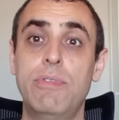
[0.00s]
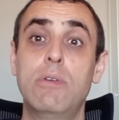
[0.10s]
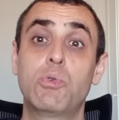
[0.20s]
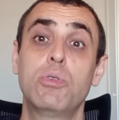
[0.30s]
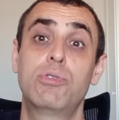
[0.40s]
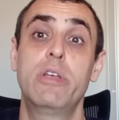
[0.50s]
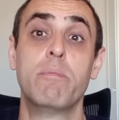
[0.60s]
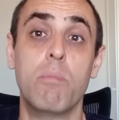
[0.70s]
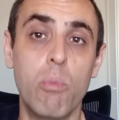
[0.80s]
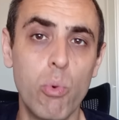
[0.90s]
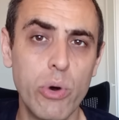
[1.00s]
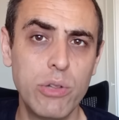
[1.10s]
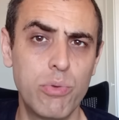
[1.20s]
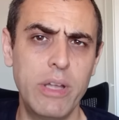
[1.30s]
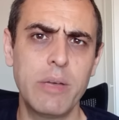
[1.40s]
Afinal de contas, tem
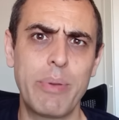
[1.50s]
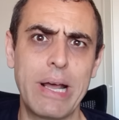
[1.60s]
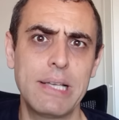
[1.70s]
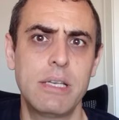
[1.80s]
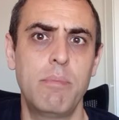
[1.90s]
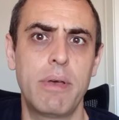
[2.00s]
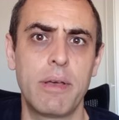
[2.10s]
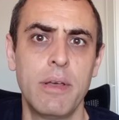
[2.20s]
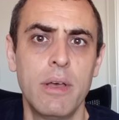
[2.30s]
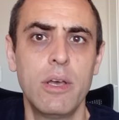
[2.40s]
muito ainda para receber.